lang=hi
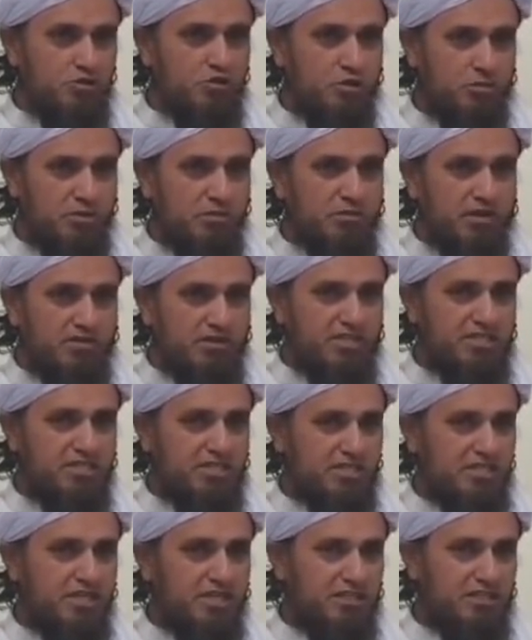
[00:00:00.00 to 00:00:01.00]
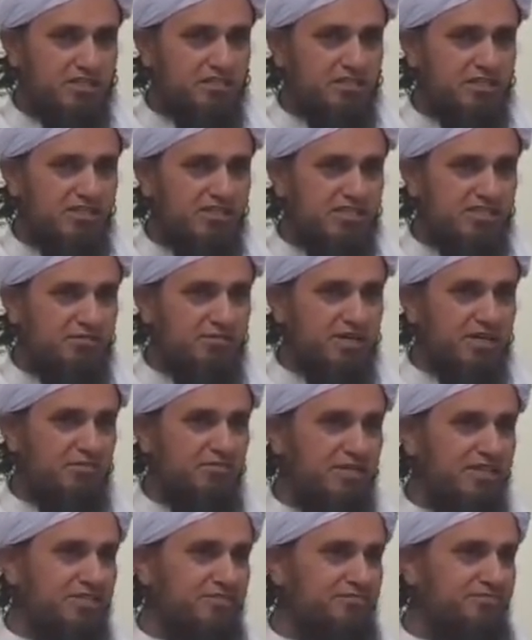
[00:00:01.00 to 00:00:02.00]
जो भी बावरची सादा देसी जबान
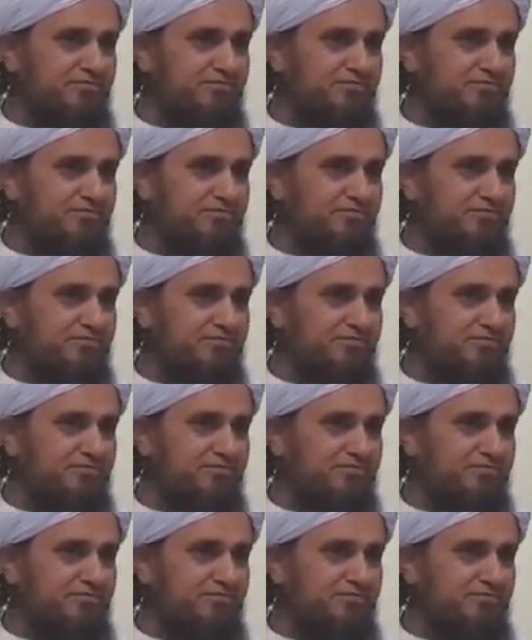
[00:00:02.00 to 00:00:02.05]
में